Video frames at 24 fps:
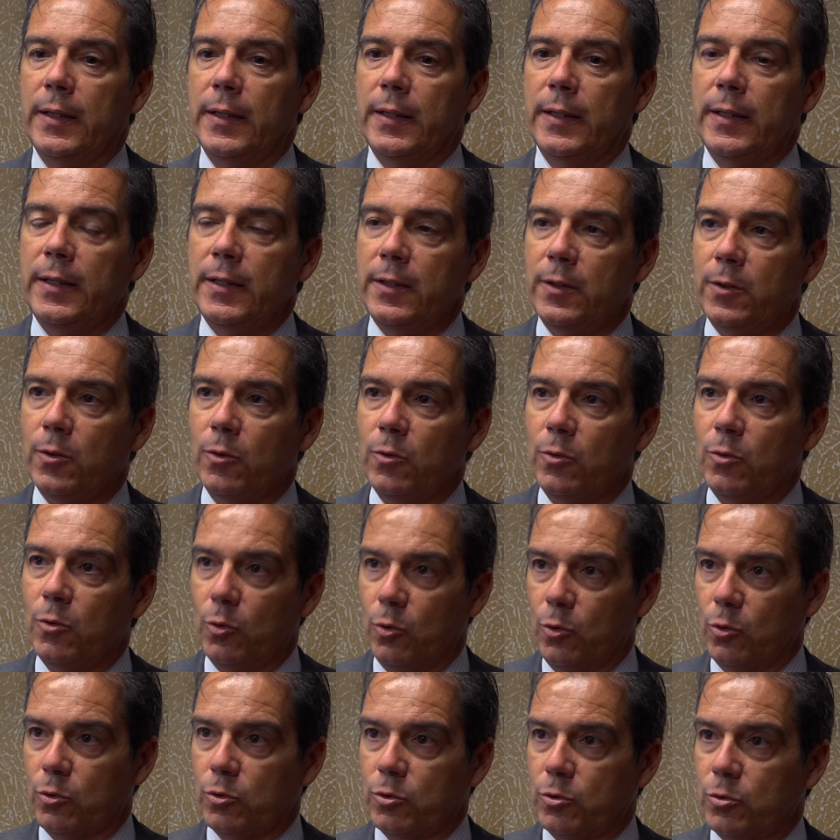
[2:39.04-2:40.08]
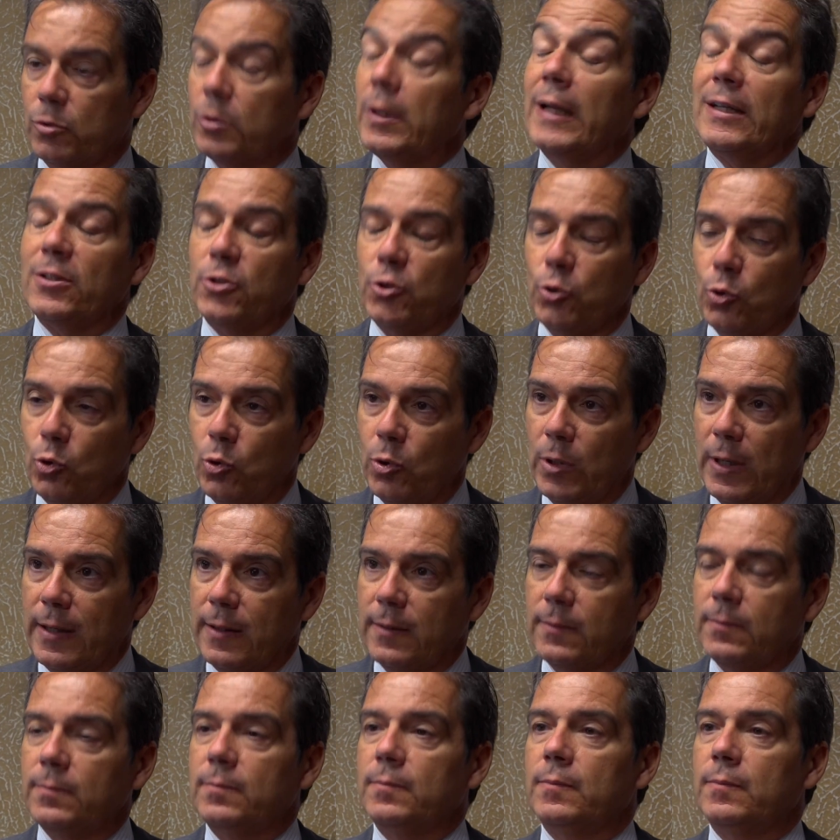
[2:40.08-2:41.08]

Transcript: in concorso da sola